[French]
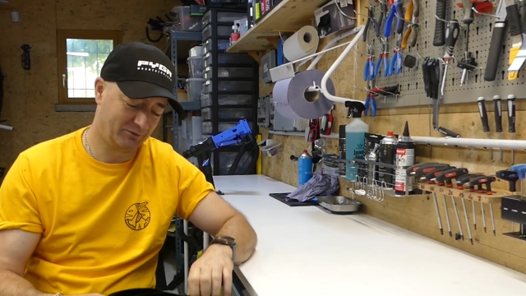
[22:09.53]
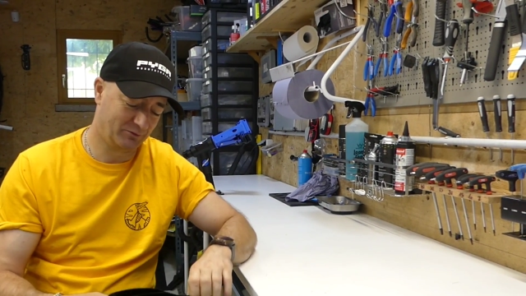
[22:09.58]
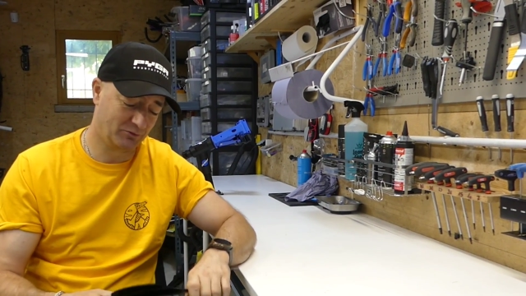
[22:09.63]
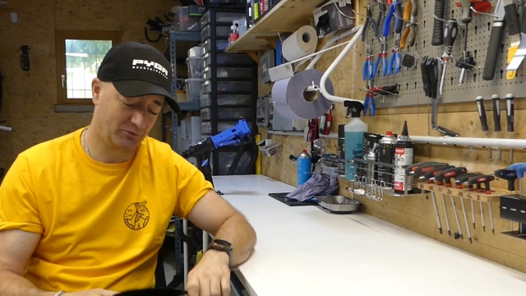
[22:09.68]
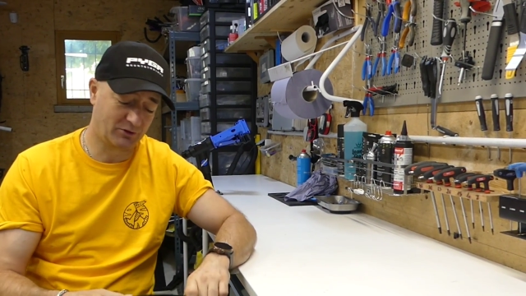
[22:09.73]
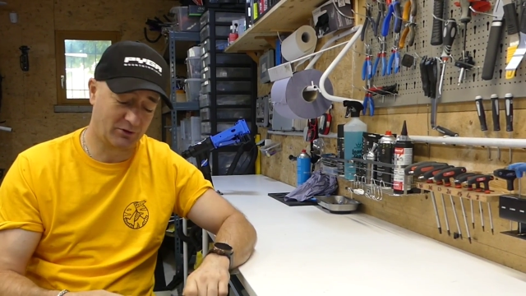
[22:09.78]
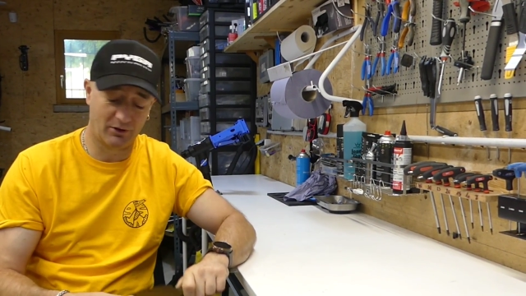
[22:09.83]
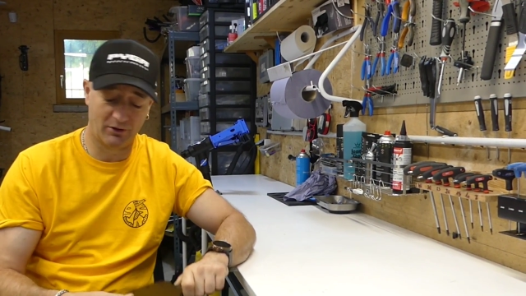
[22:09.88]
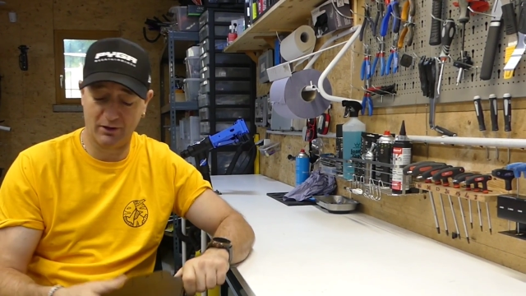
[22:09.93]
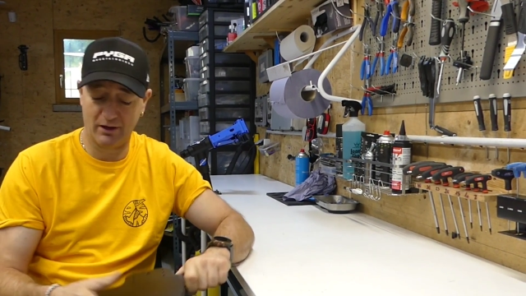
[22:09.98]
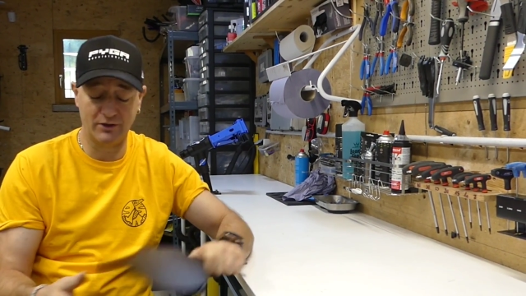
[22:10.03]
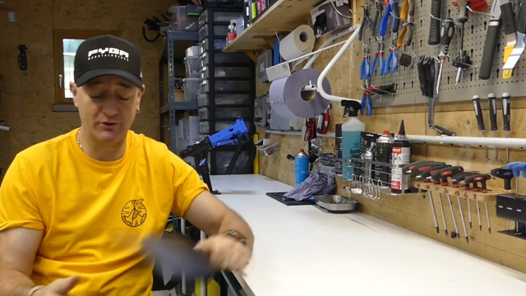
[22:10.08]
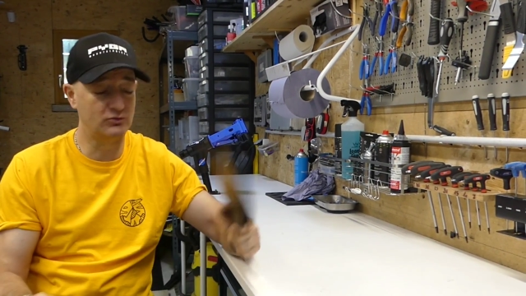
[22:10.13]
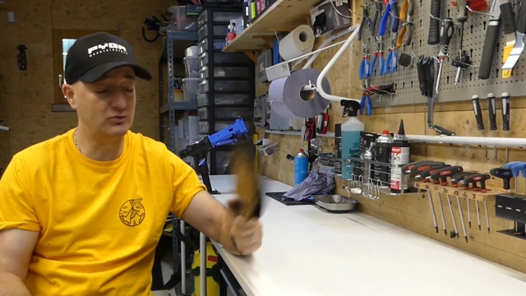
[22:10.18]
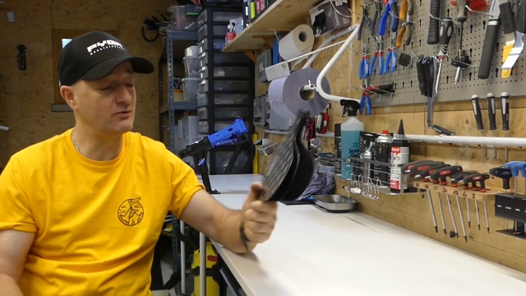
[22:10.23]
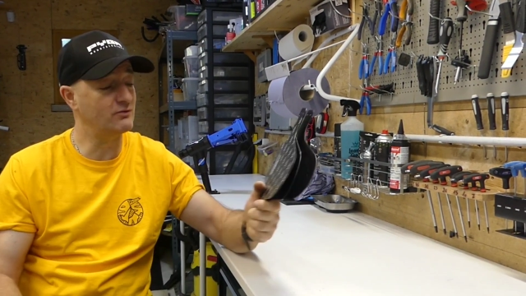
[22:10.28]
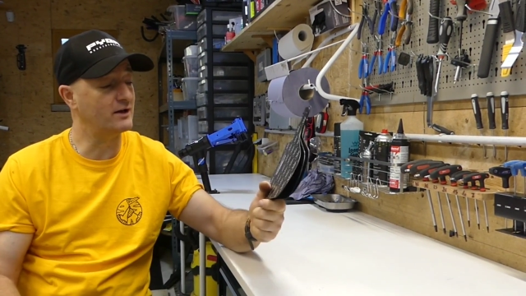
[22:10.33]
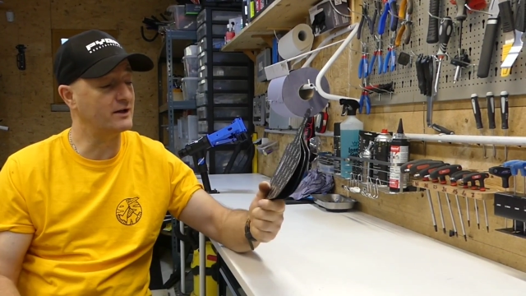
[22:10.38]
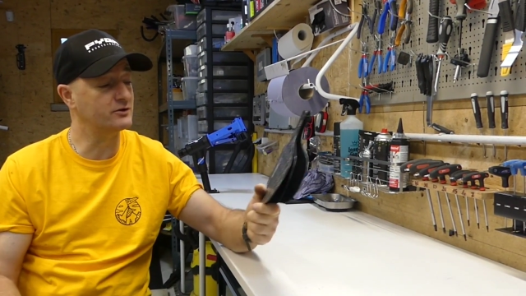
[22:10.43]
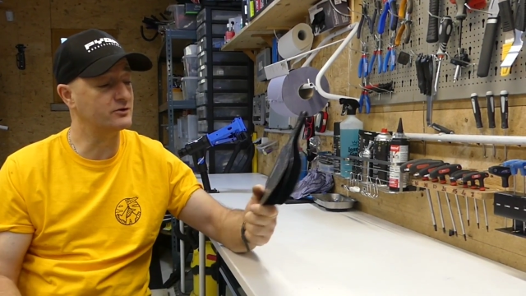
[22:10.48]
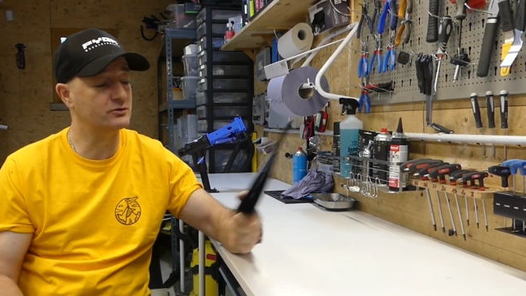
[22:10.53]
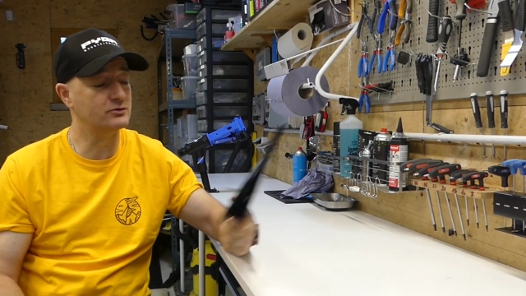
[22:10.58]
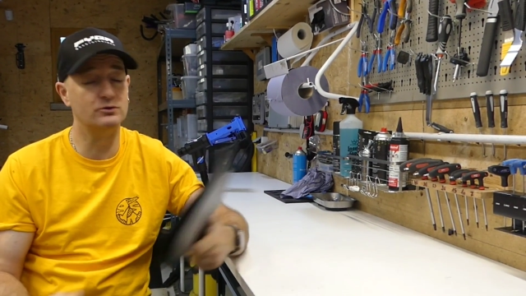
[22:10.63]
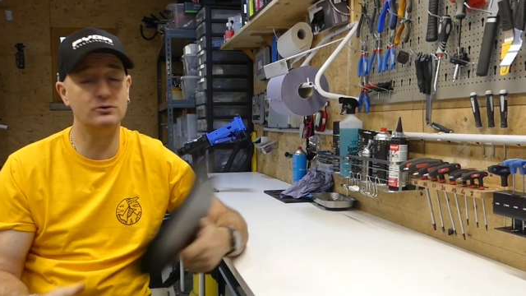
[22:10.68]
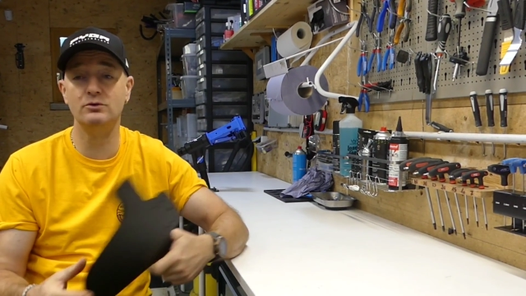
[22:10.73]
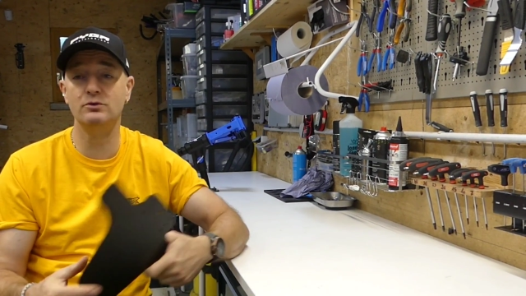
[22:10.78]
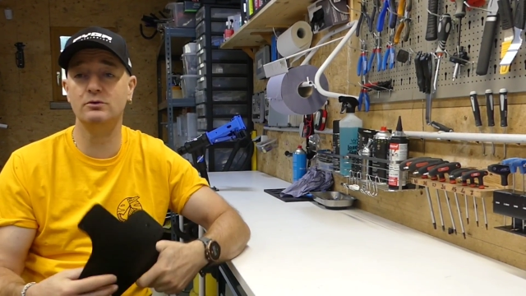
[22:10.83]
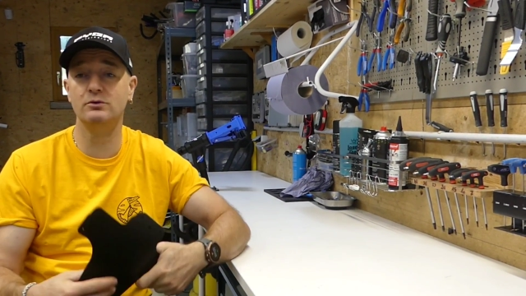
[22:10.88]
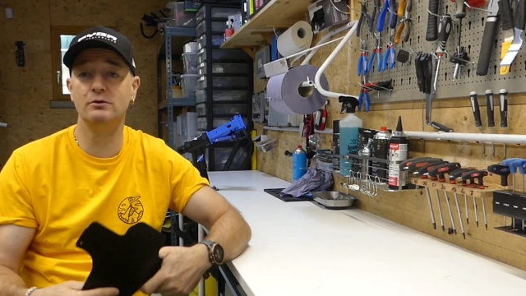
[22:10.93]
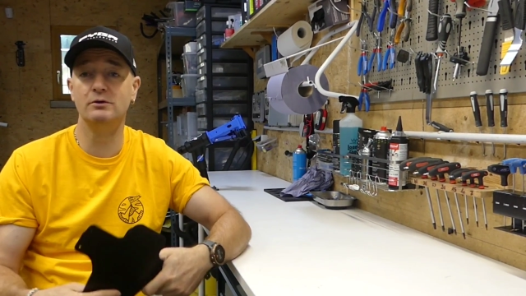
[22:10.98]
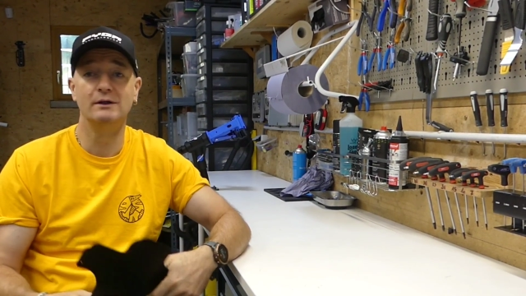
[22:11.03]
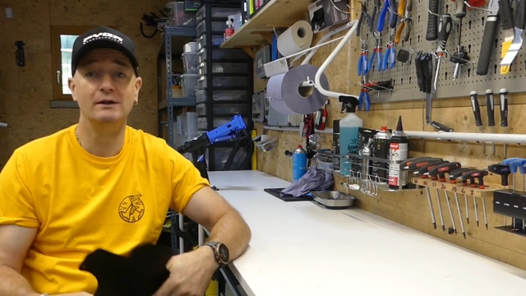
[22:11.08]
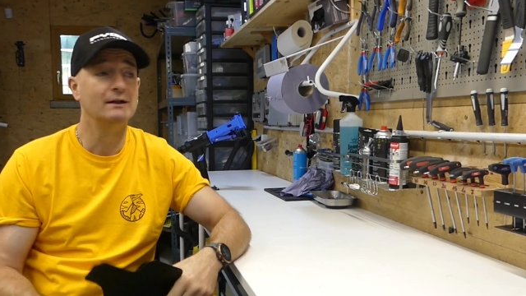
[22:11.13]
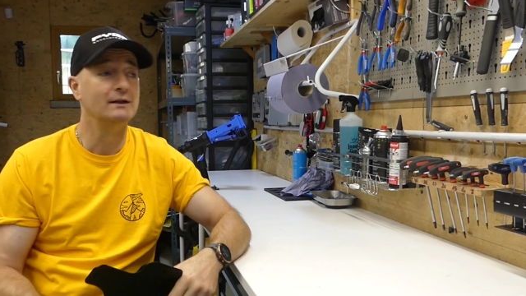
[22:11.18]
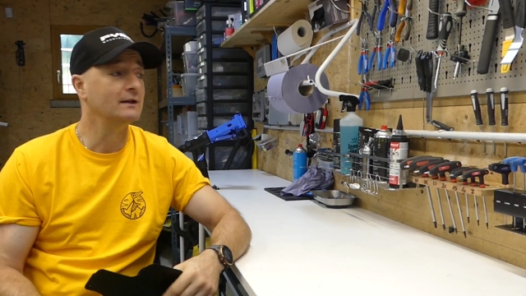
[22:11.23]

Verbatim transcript: donc, à suivre là-dessus.